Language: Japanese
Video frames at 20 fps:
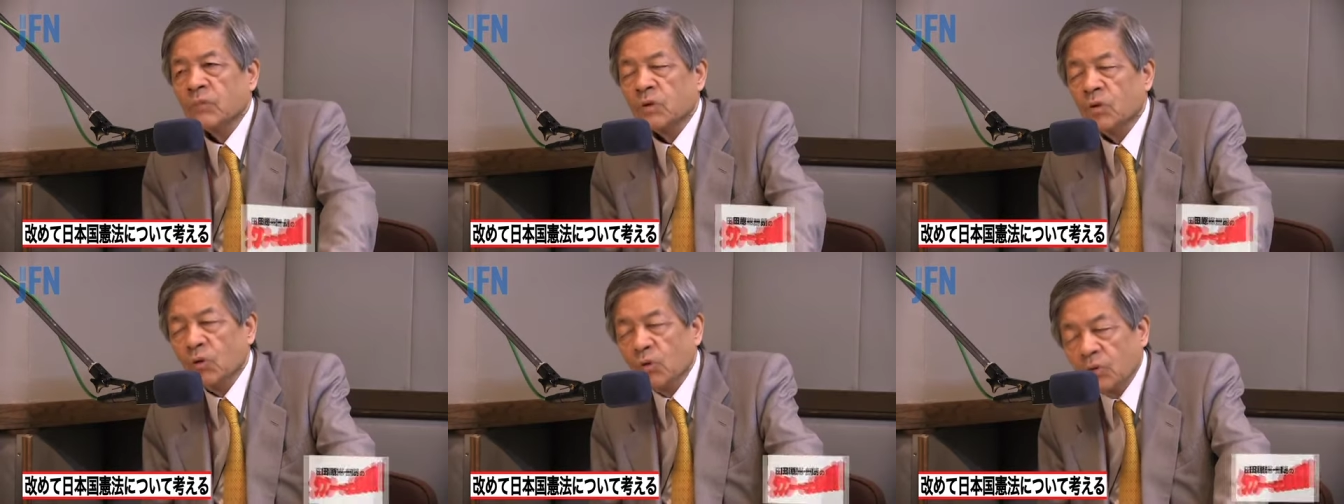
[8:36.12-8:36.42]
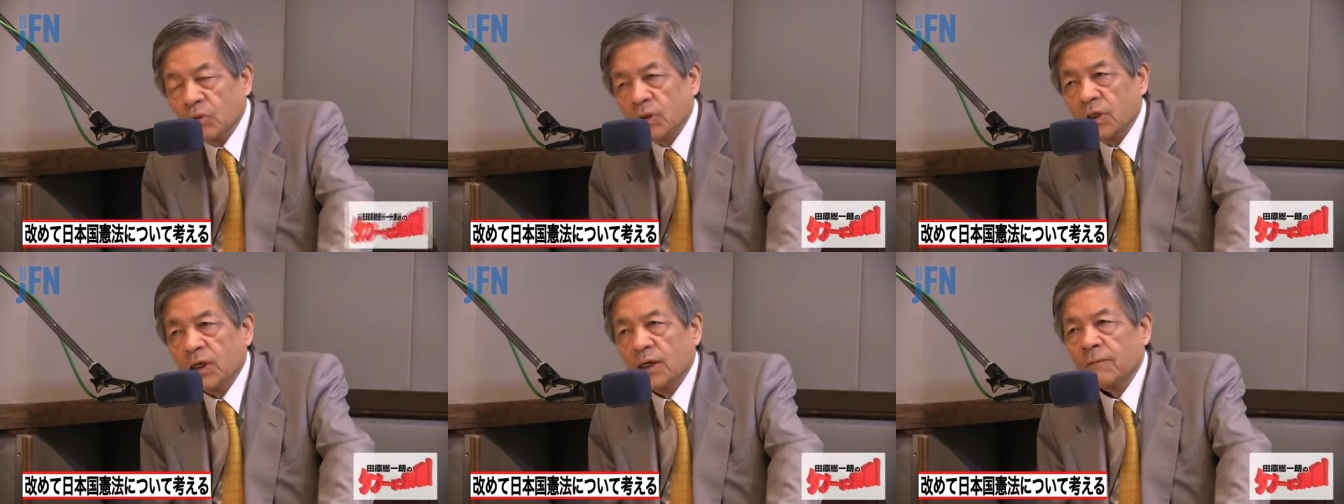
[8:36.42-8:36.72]

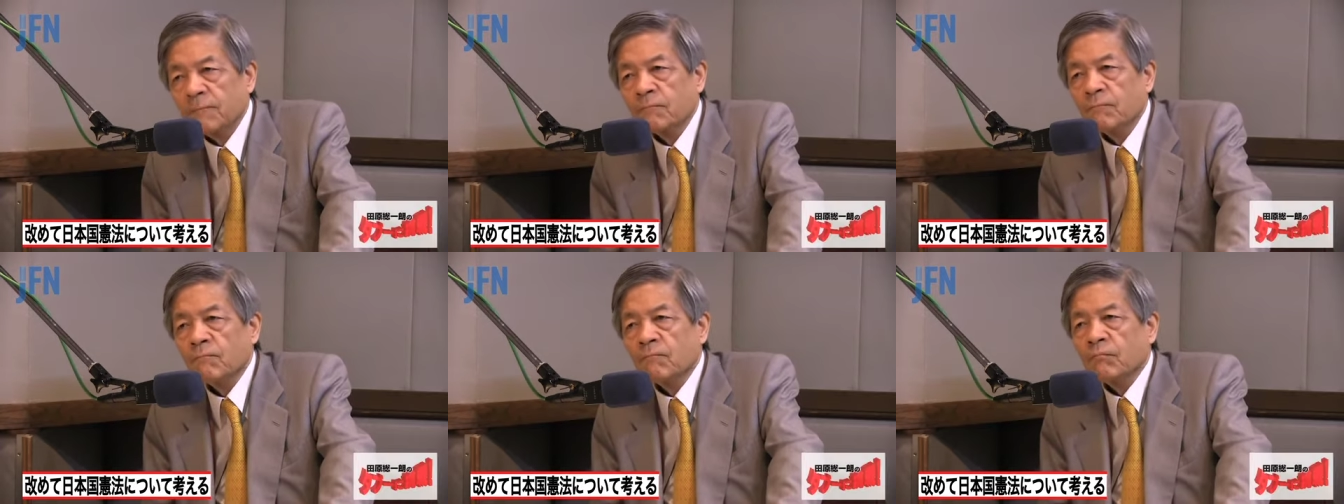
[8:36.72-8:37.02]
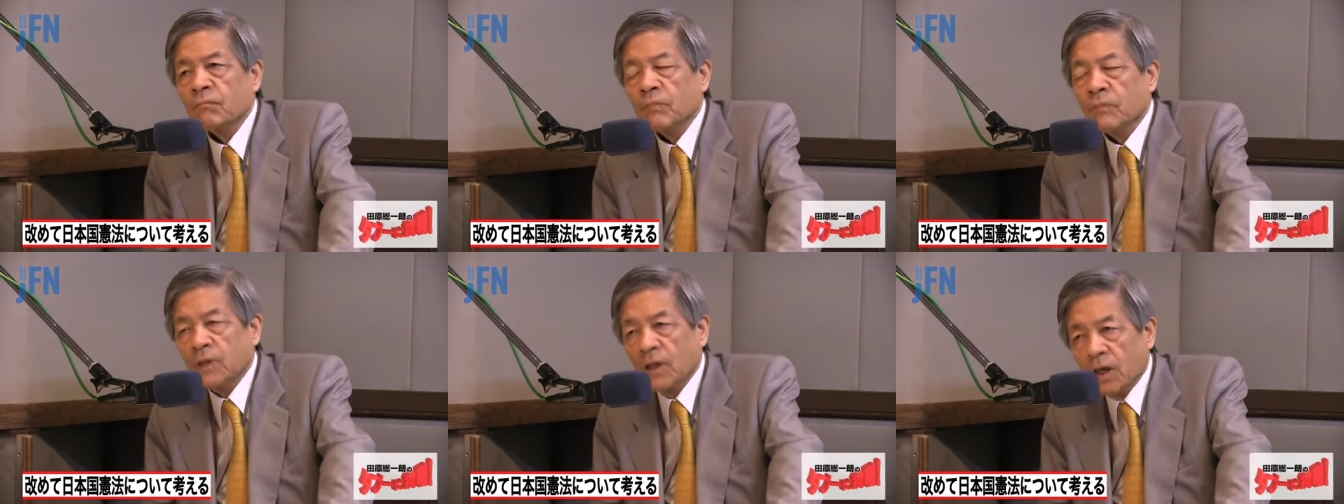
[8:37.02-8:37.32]
特に
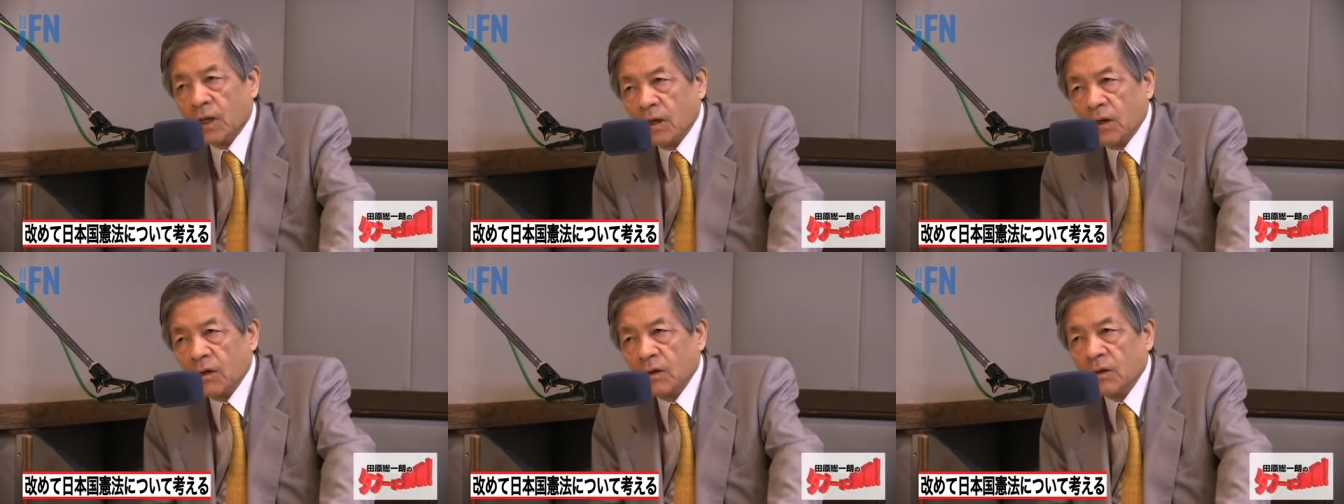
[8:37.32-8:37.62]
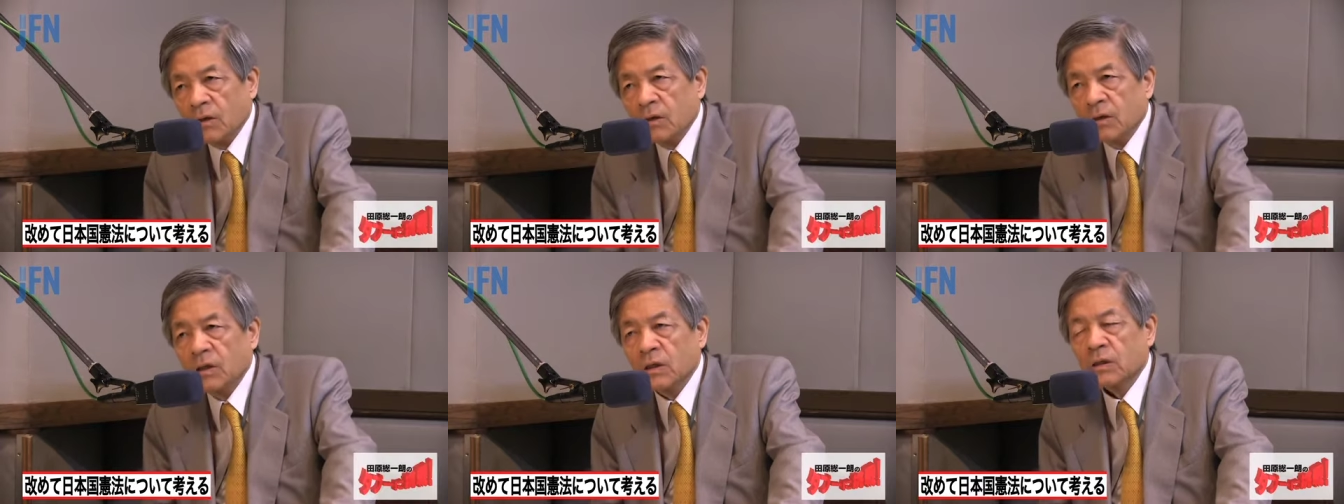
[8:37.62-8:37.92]
ね
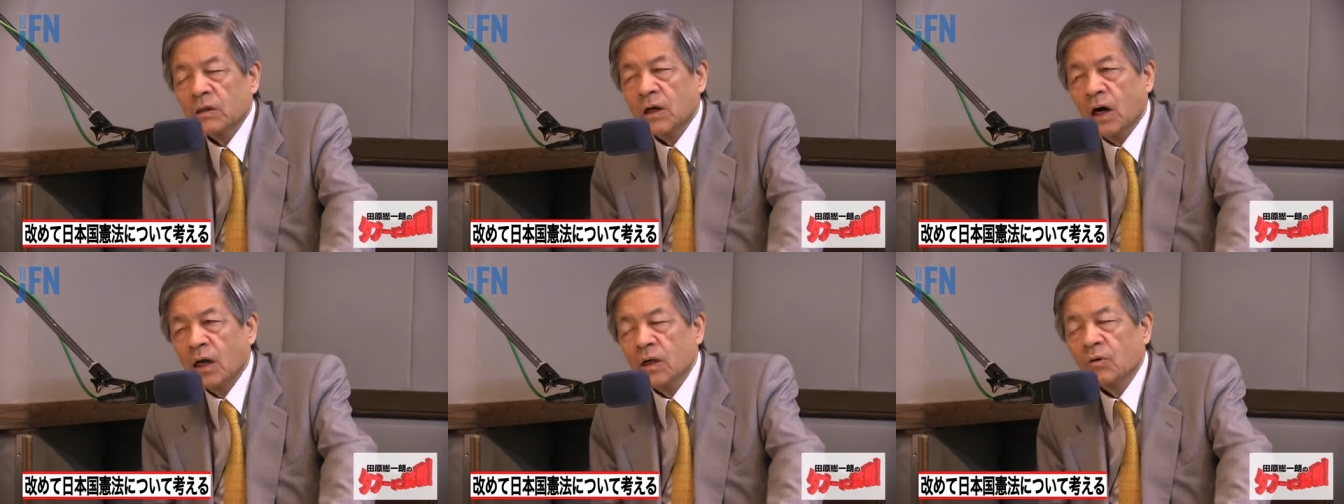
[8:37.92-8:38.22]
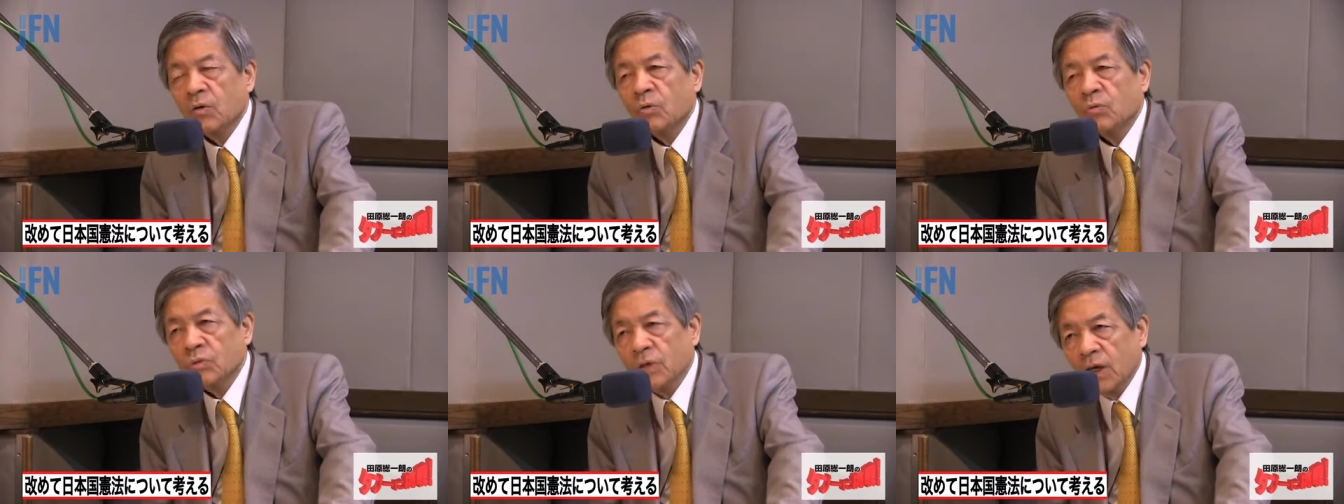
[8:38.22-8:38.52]
外
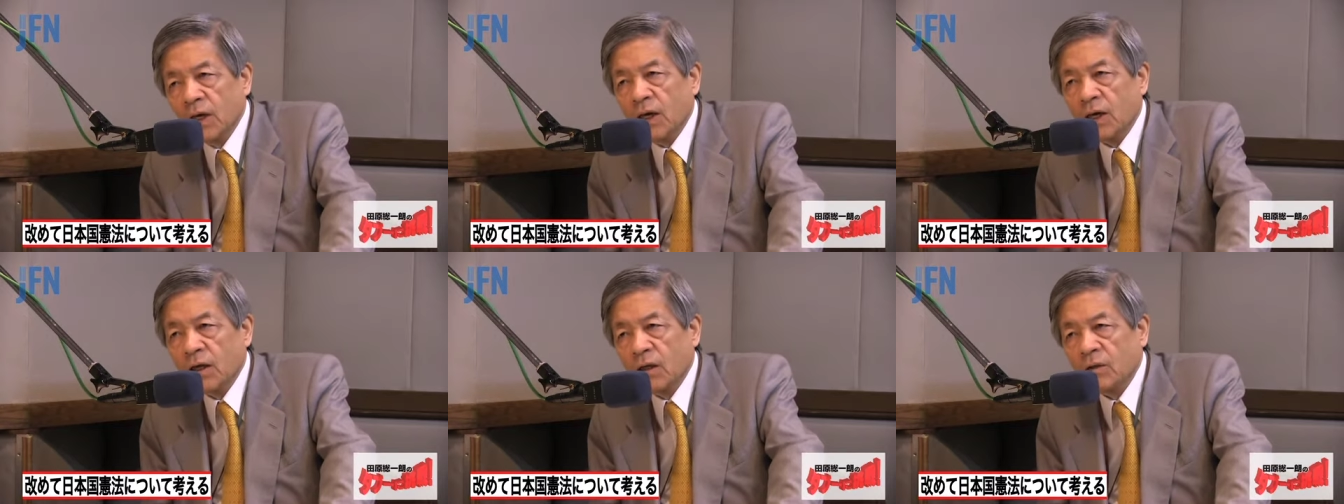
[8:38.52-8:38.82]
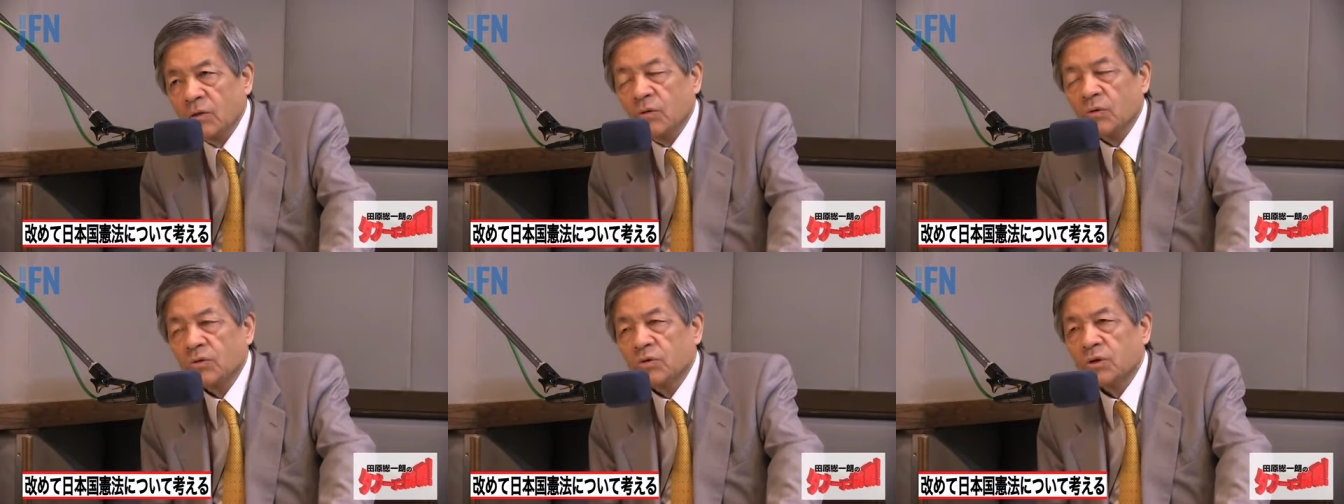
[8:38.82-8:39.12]
国で
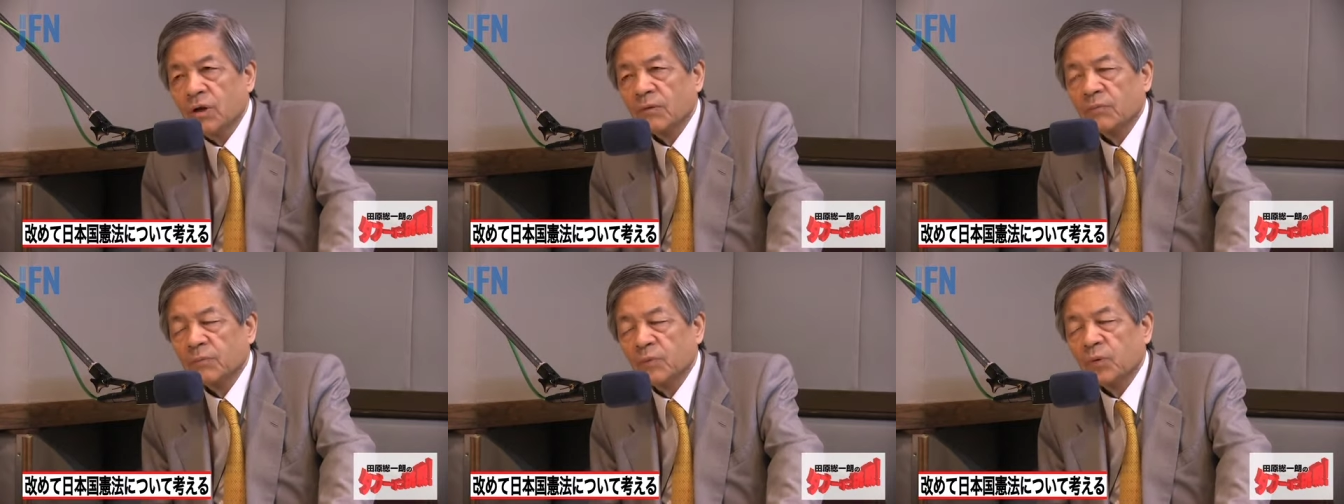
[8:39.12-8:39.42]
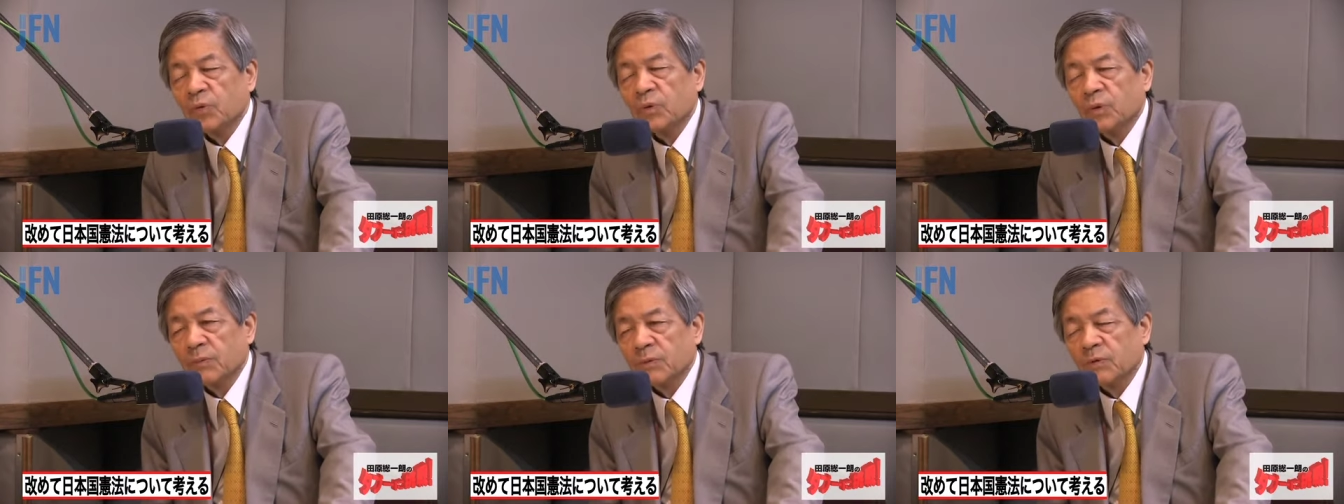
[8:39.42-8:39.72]
ドイツで
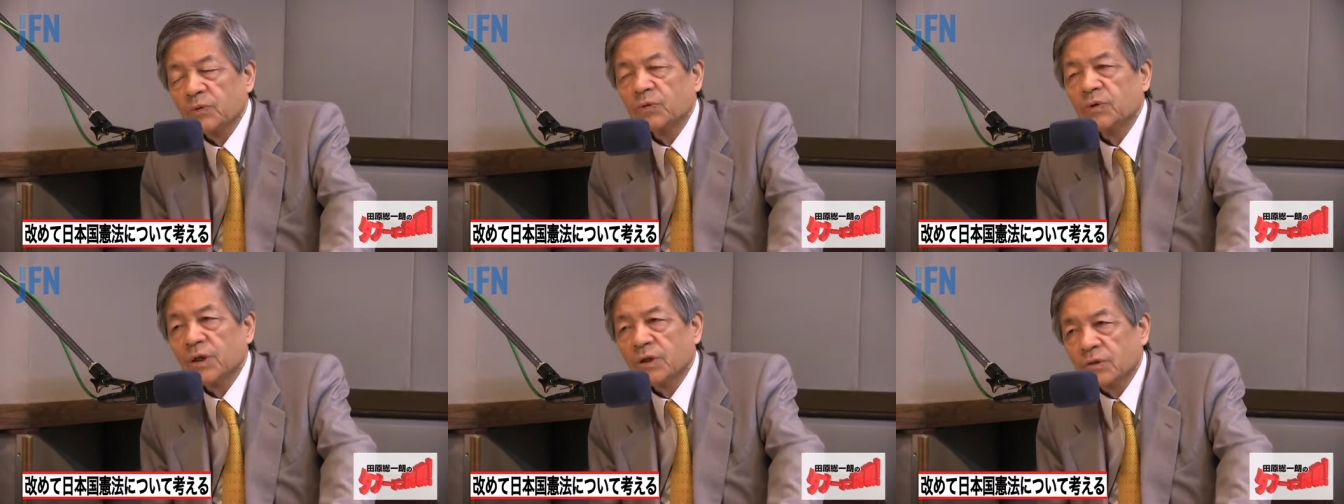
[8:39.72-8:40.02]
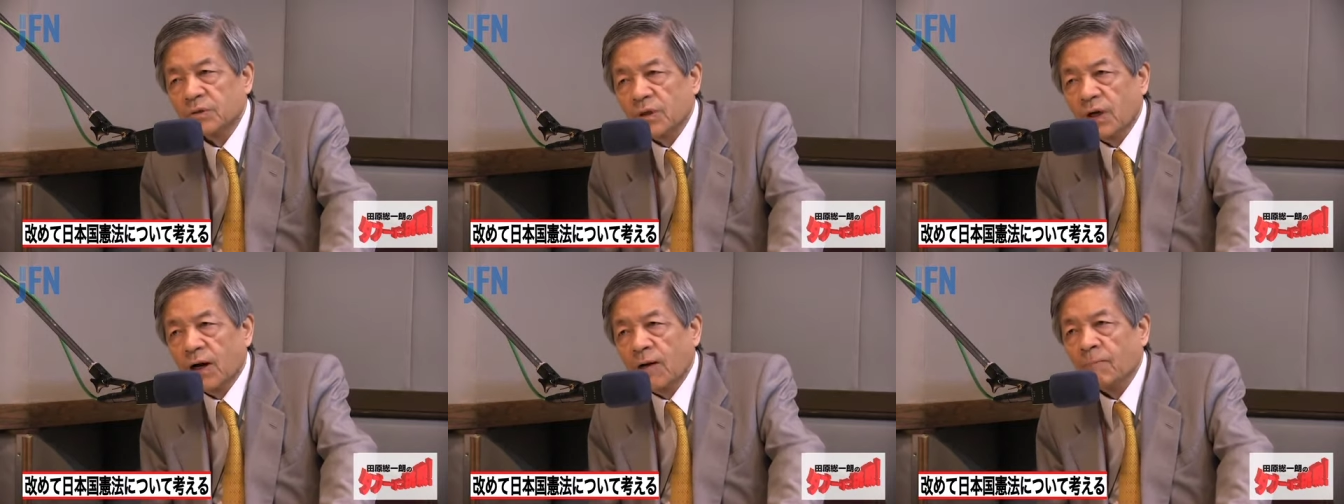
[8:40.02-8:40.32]
どこでもそうで
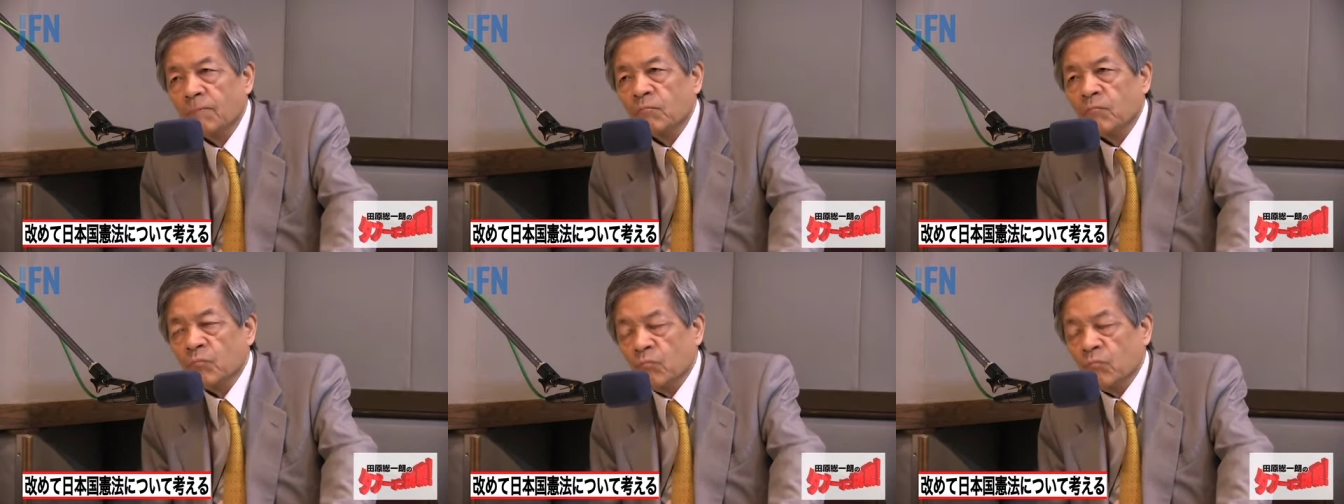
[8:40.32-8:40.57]
すが